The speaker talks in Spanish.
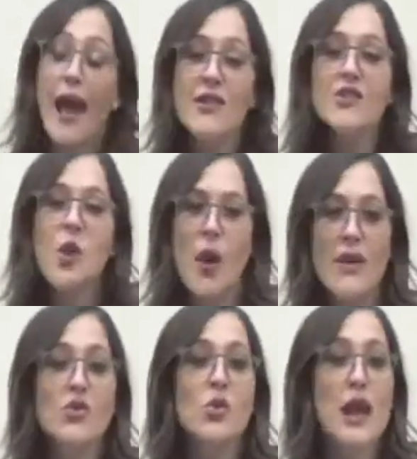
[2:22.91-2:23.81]
Esto
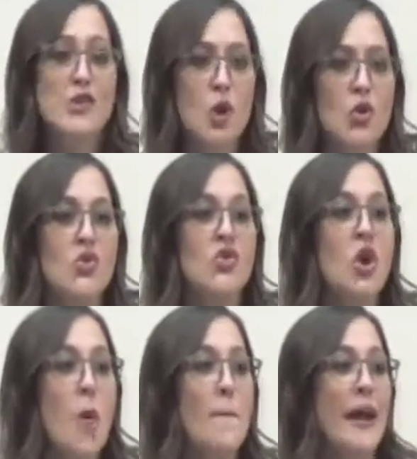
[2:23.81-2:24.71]
es una
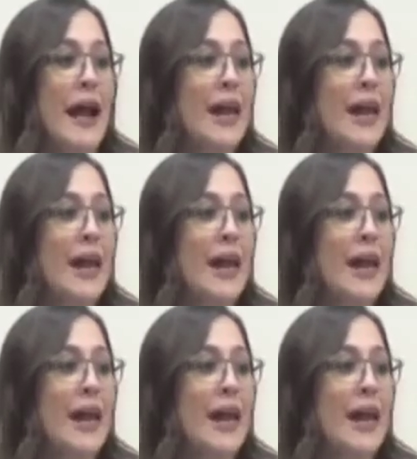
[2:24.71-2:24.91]
solución para